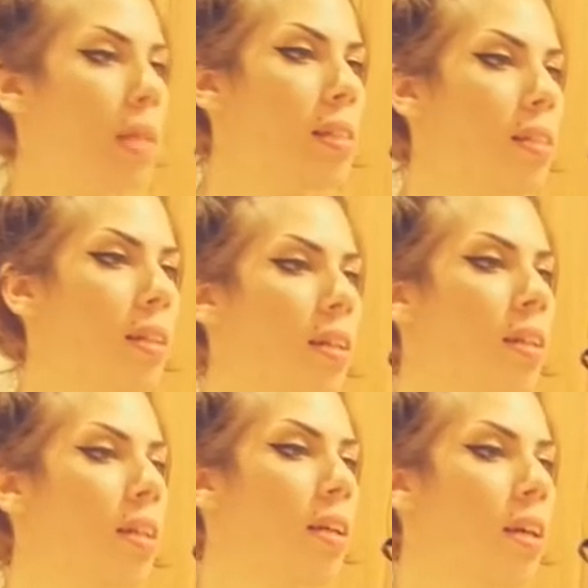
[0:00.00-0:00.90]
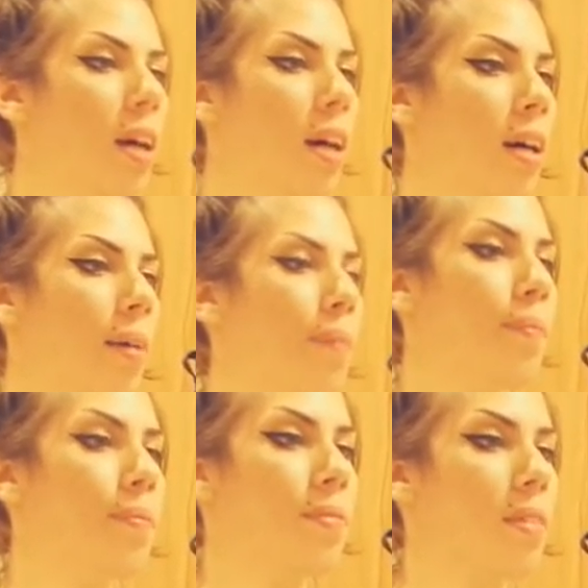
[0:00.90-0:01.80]
presa a
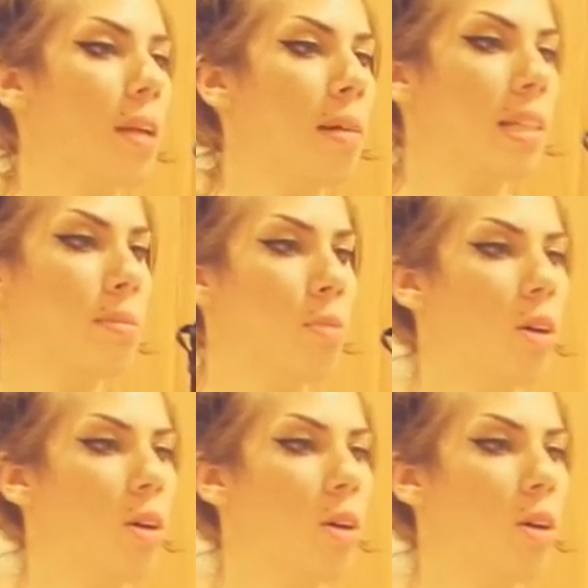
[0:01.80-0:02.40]
ehm, Max